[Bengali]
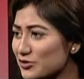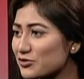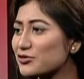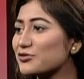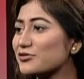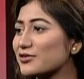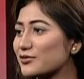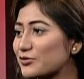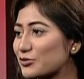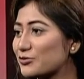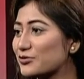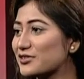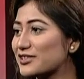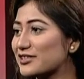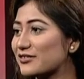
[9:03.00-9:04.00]
সব কিছুই তো
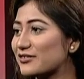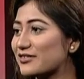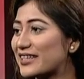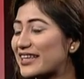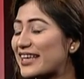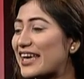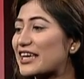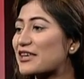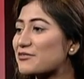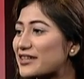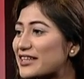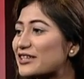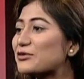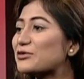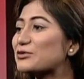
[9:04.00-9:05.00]
নতুন ছিল
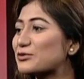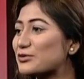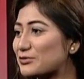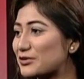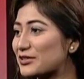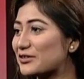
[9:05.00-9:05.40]
একেবারেই নতুন